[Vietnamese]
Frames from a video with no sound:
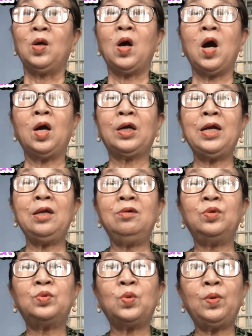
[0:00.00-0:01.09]
còn cái
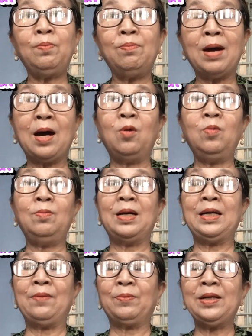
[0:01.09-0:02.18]
người tuổi mão mà
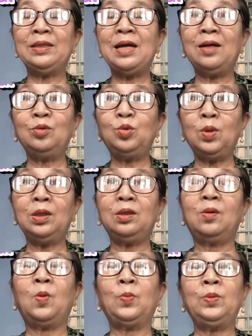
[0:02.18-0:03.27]
gặp cái tháng tuất
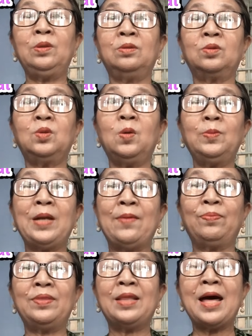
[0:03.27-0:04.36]
cũng được tốt đẹp
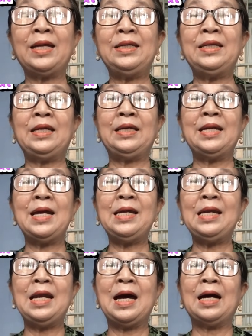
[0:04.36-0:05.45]
tại vì
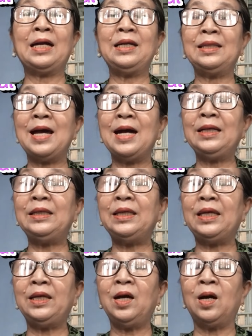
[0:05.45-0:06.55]
đây là cái tháng
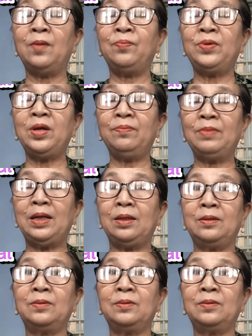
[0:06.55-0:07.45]
nhị hợp cho mình